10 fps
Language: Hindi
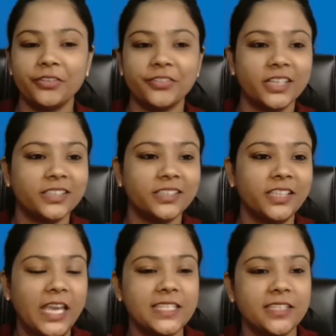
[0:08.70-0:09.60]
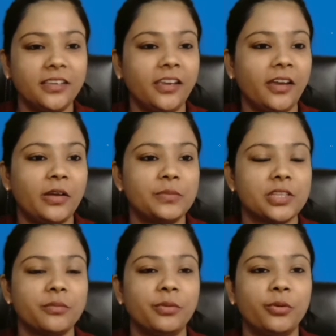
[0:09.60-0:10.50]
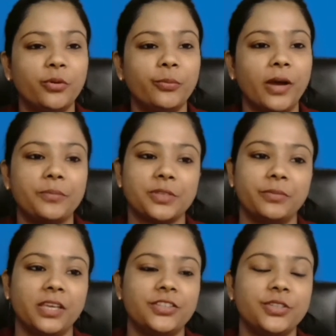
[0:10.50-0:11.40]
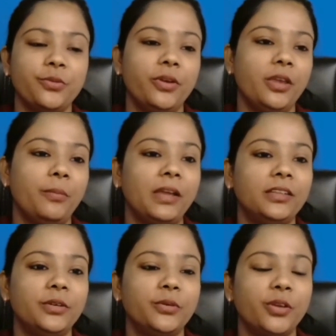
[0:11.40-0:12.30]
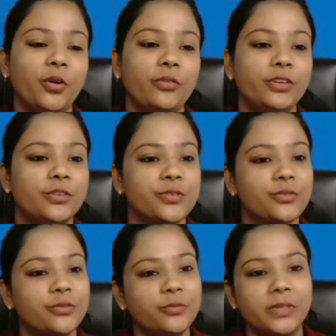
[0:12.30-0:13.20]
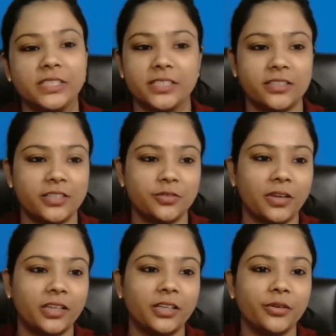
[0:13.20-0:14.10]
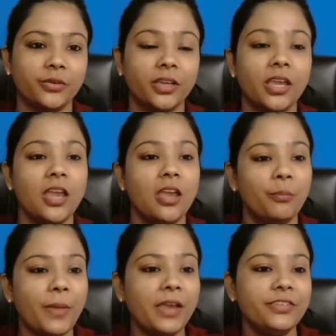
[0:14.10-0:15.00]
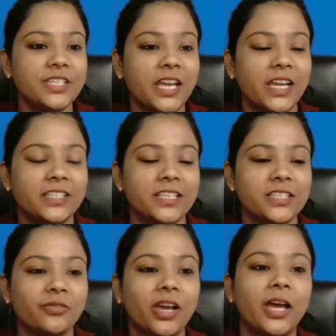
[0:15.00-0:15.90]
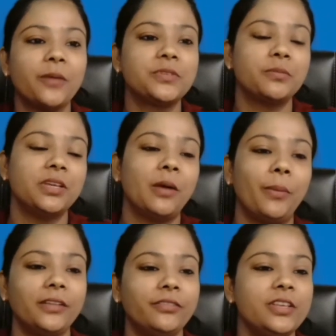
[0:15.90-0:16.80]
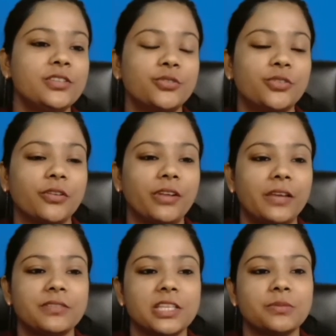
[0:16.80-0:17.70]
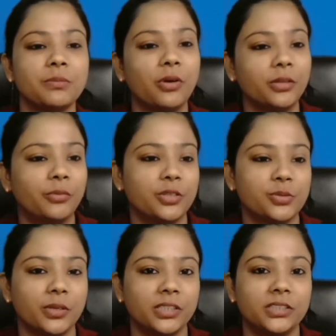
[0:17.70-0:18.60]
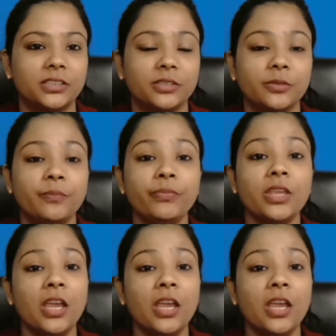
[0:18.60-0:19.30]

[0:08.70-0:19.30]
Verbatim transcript: एवरीवन कैसे हैं आप सब होप आप सभी अच्छे होंगे बेहतर होंगे और वीडियोस को खूब अच्छे से एंजॉय कर रहे होंगे मैं विशाखा जायसवाल आप सभी का पाथवे इंस्टीट्यूट ऑफ लाइफ साइंस में बहुत बहुत स्वागत करती हूँ